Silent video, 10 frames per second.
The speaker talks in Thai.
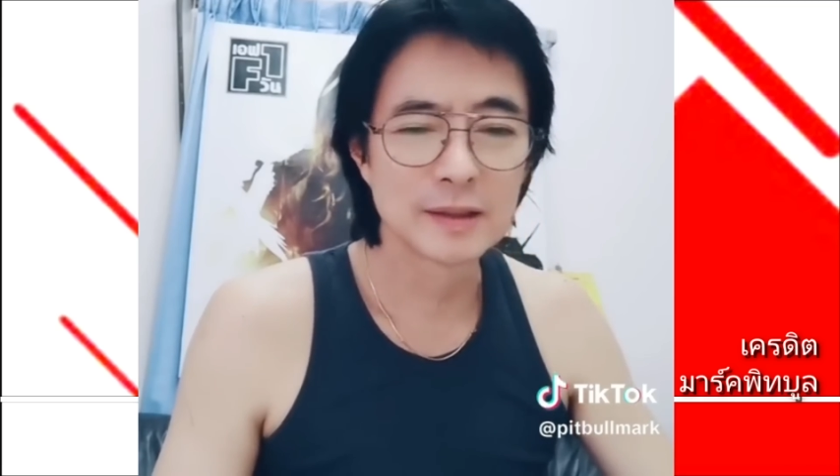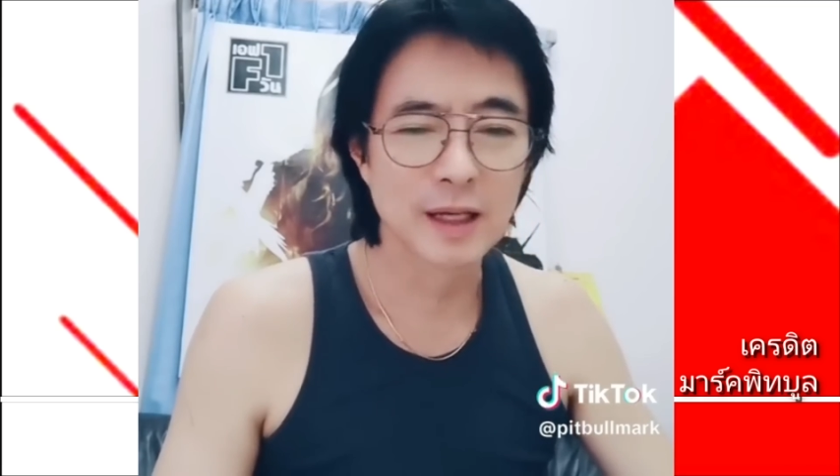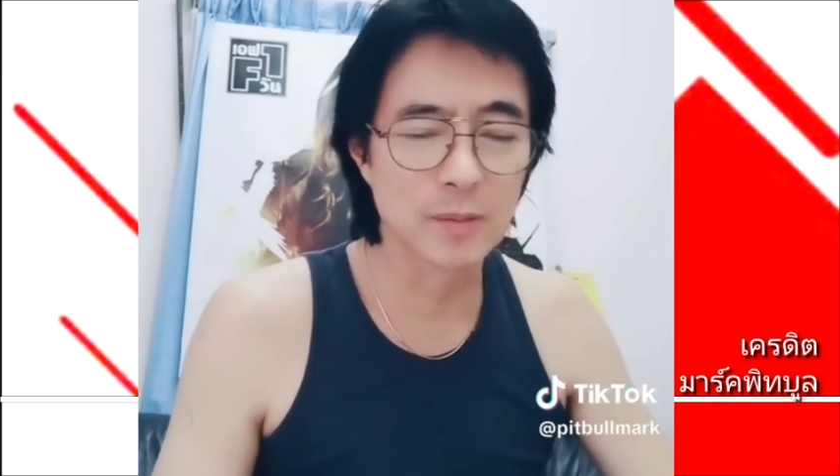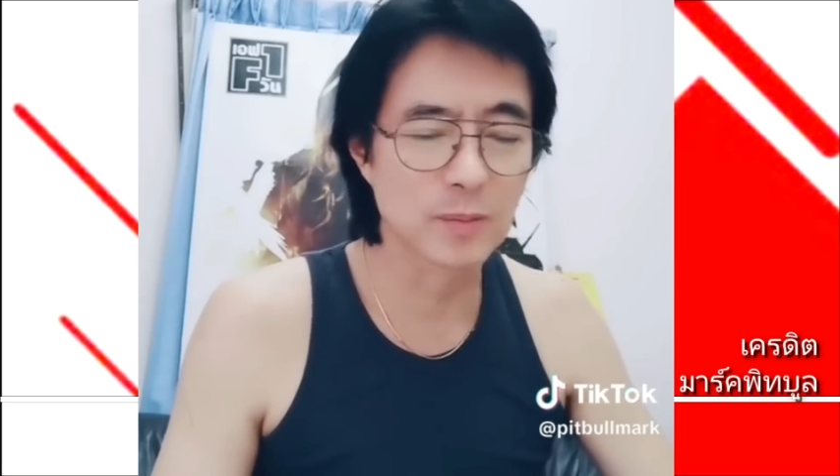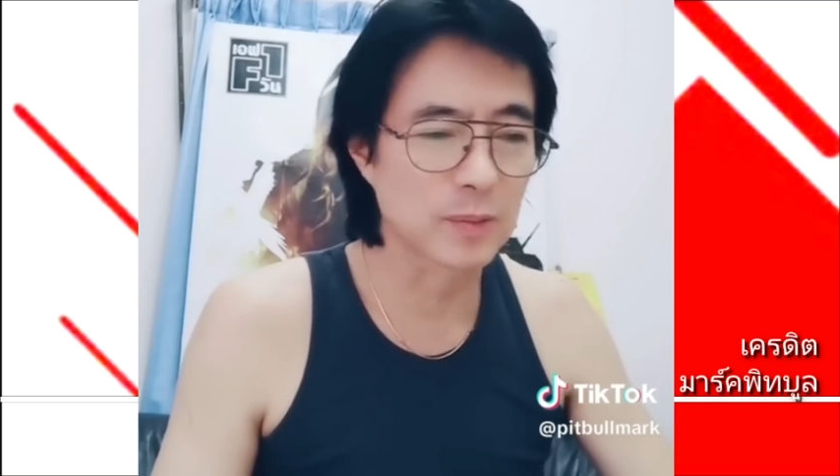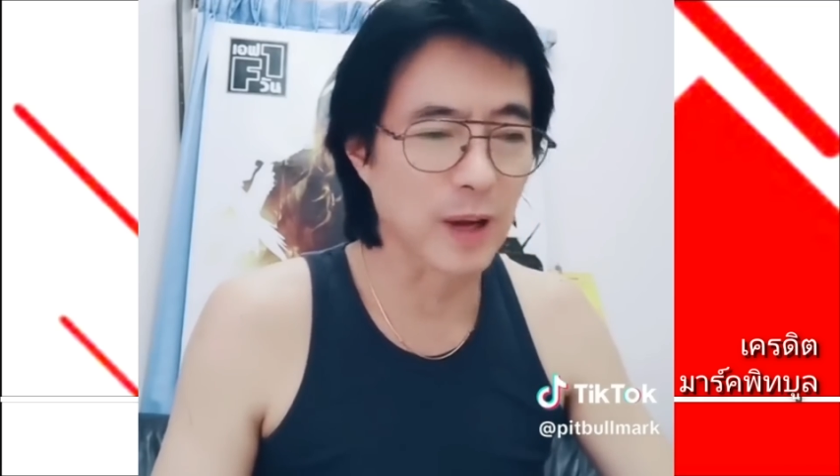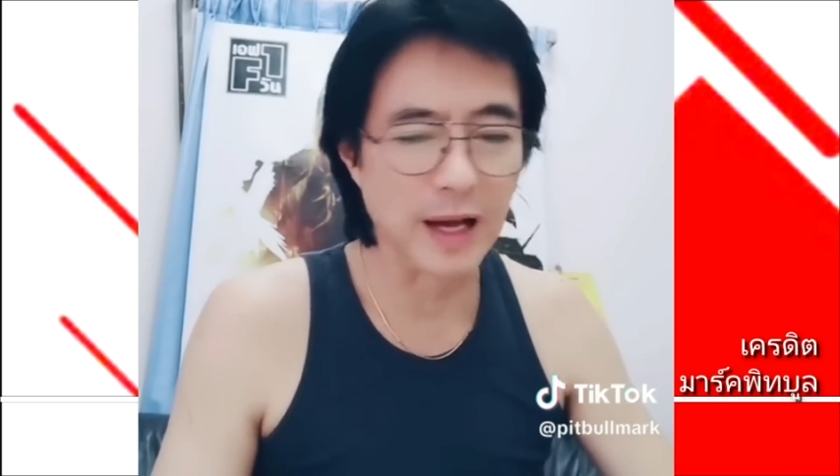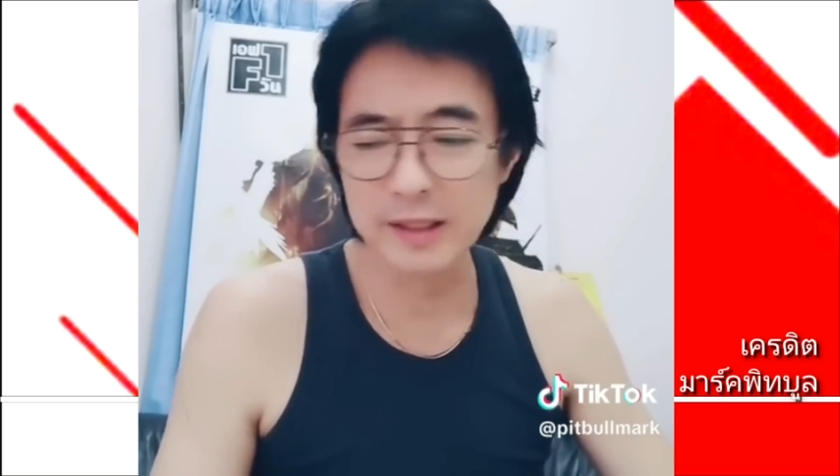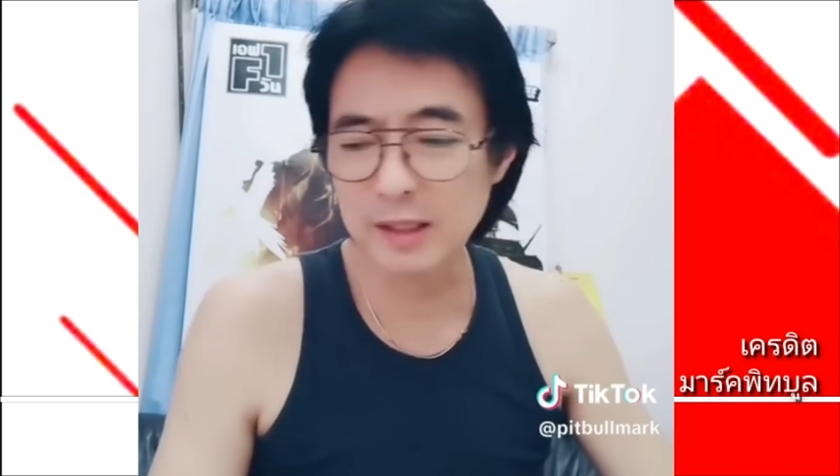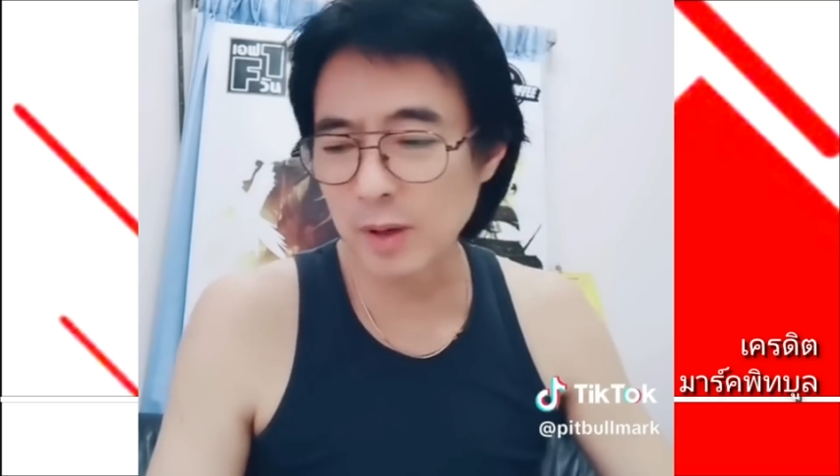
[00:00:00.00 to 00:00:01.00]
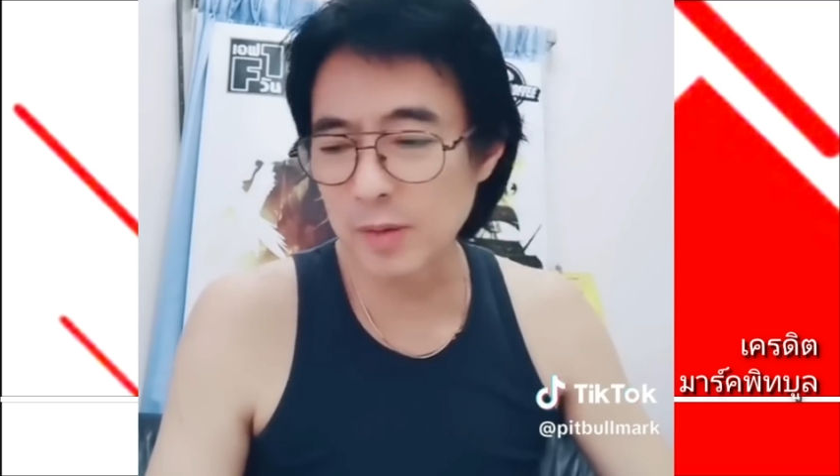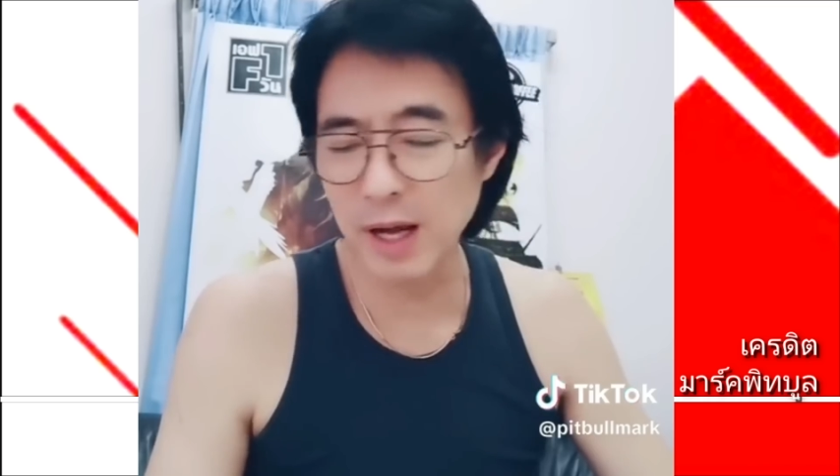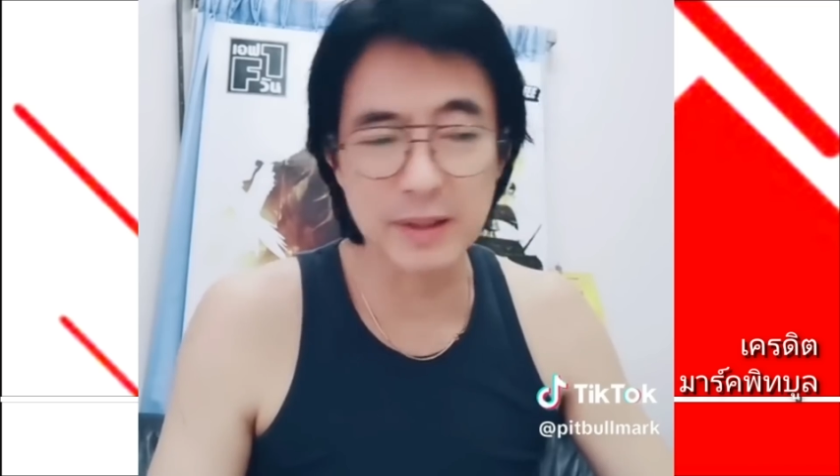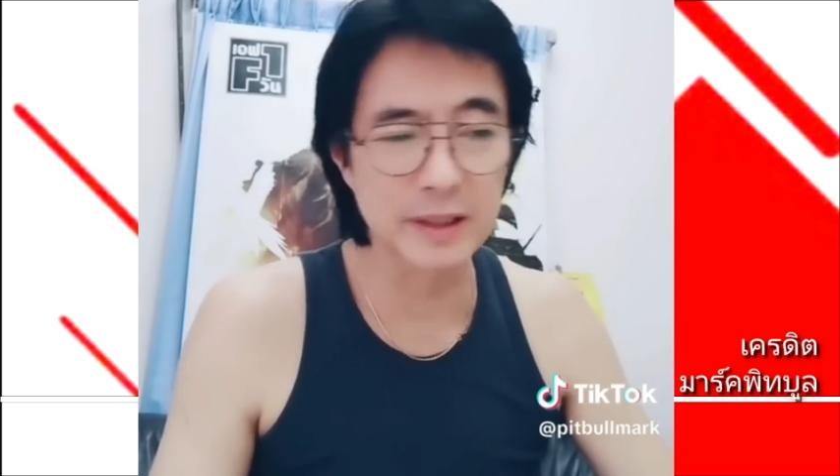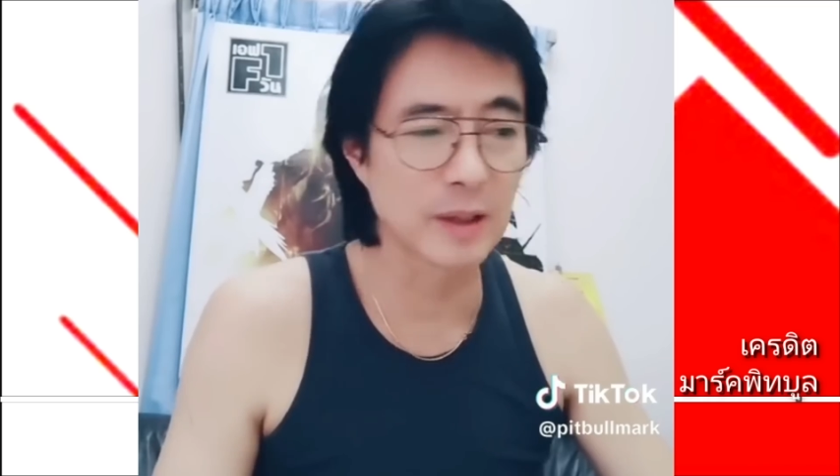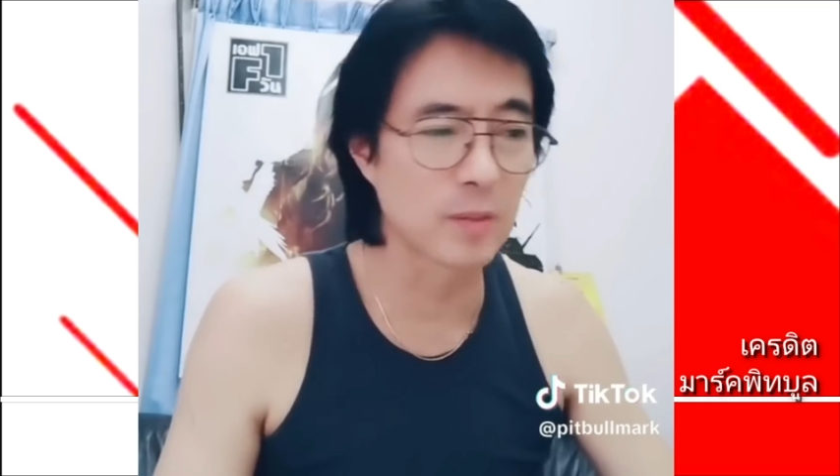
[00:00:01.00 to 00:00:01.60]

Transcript: ถ้าใครขึ้นมาเป็นหาร